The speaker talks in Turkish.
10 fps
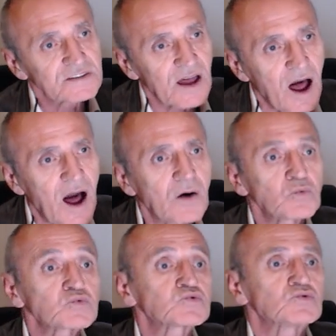daha
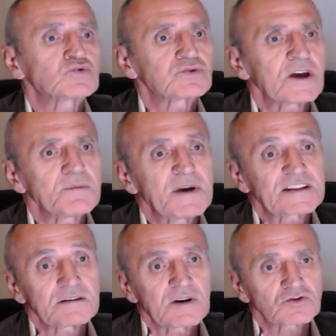uzun süre
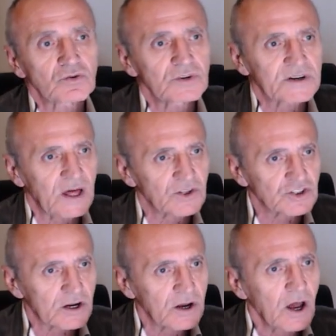beklemek zorunda
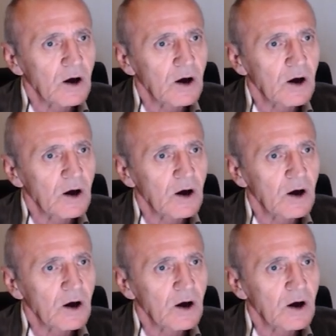kalacak.